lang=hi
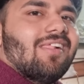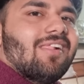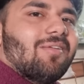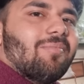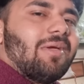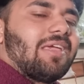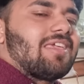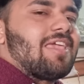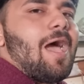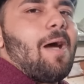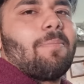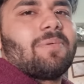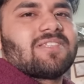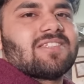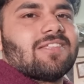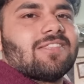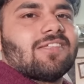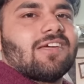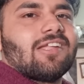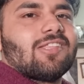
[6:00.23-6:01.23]
भाई क्या
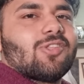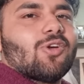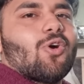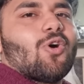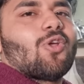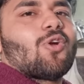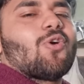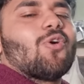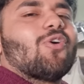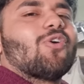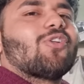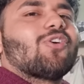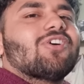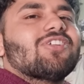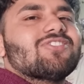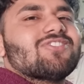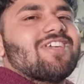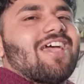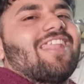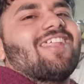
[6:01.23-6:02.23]
पसंद करते हो और कौन
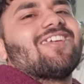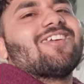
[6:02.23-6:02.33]
कौन जारी